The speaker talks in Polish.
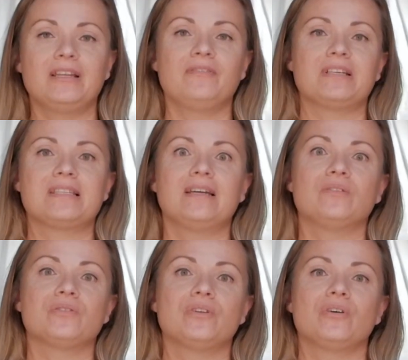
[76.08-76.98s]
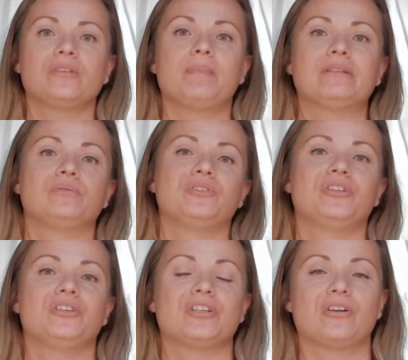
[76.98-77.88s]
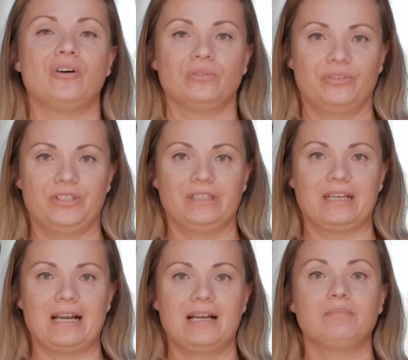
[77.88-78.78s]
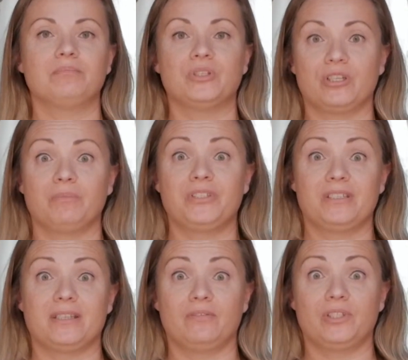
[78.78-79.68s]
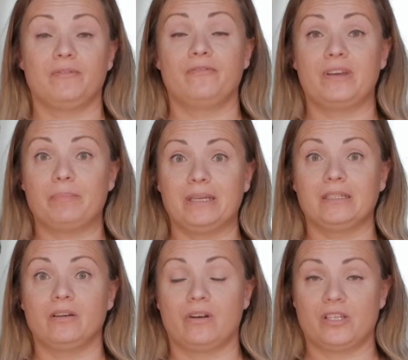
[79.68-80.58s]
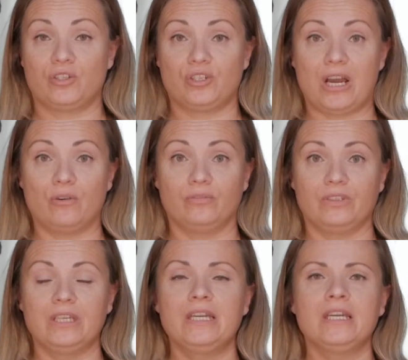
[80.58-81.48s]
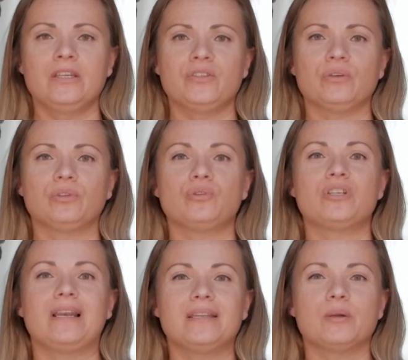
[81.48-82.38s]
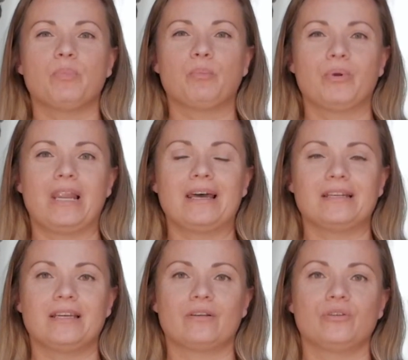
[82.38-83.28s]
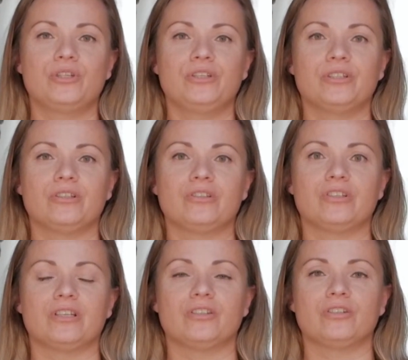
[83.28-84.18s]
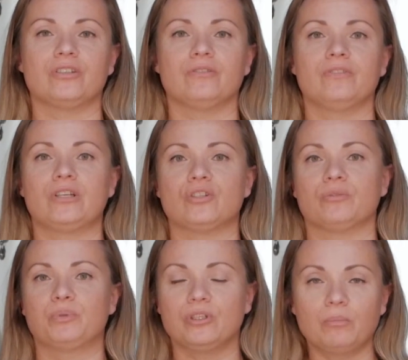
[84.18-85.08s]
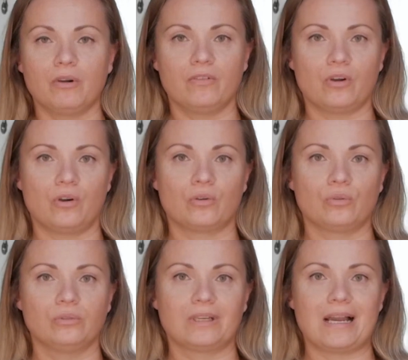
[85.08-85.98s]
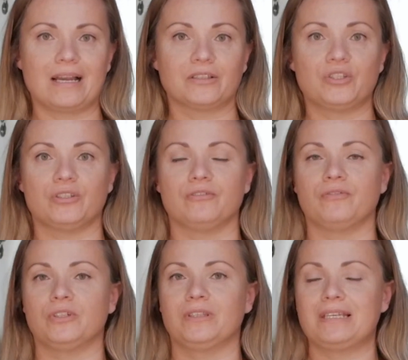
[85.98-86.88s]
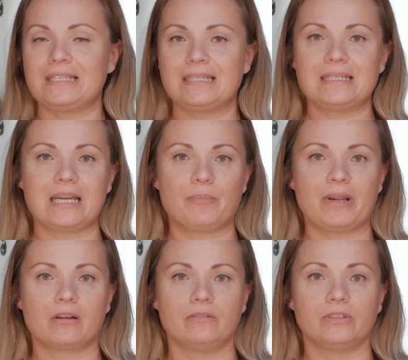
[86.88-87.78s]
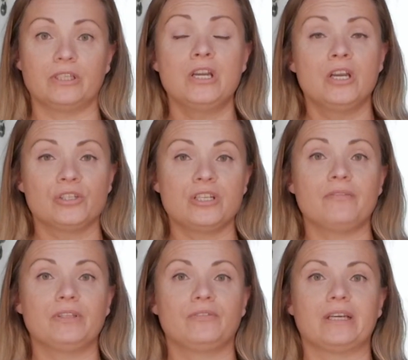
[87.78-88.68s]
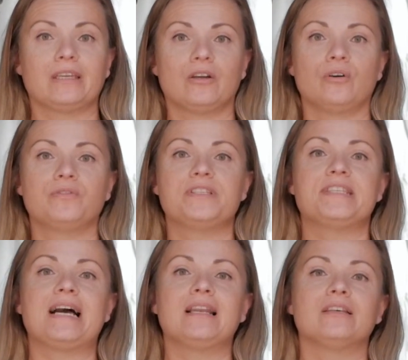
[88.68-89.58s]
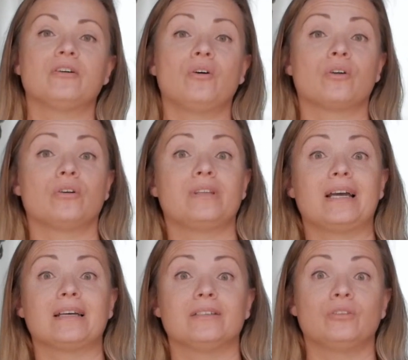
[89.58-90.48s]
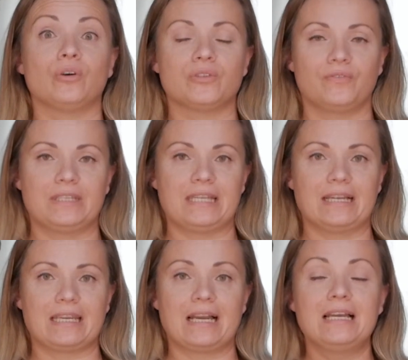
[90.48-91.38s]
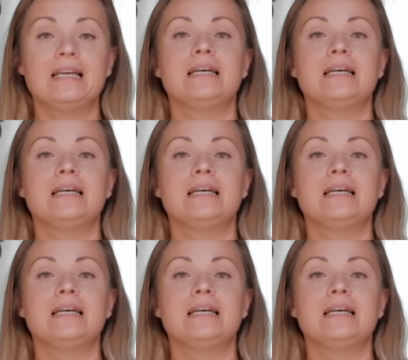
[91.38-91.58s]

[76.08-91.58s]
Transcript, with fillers: ale wracając do tematu dzisiejszego odcinka, bierzemy się za wysiew werbeny oraz szałwi i są to szalenie popularne rośliny, czy też y, w naszych przydomowych domowych ogródkach, czy w nasadzeniach parkowych, czy nawet w takich oficjalnych ogrodach do zwiedzania